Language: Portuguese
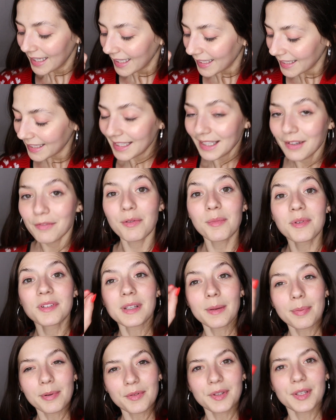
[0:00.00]
E vou
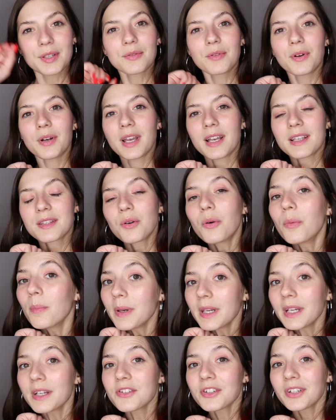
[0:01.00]
mostrar pra vocês as
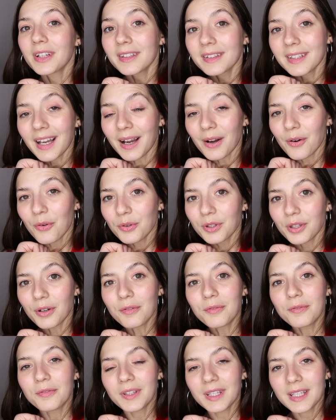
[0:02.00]
comprinhas de Natal que
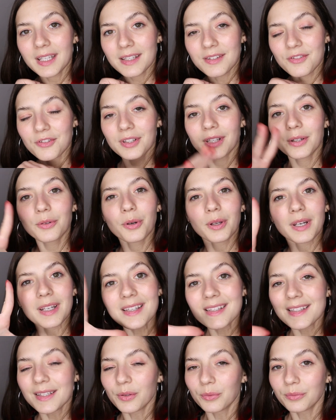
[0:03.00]
eu fiz, de
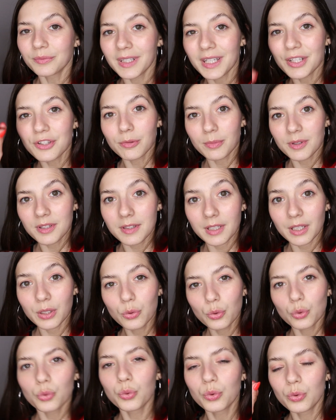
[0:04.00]
decoração. Deixa eu mostrar
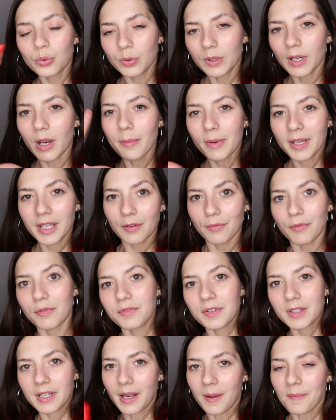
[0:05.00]
tudo. Calma aí que eu vou
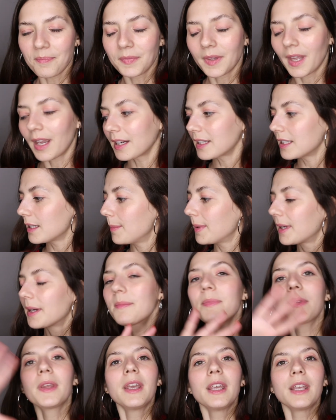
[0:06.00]
virar a
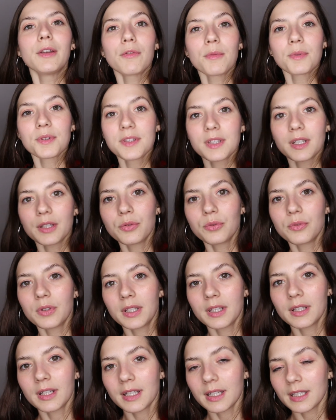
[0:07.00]
câmera e vou mostrar tudo
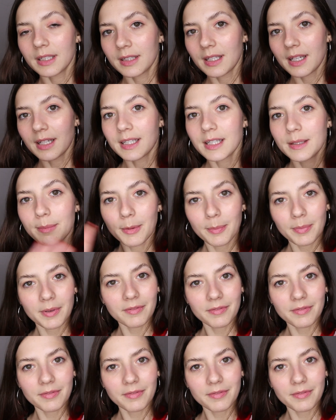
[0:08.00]
aqui na, na cama pra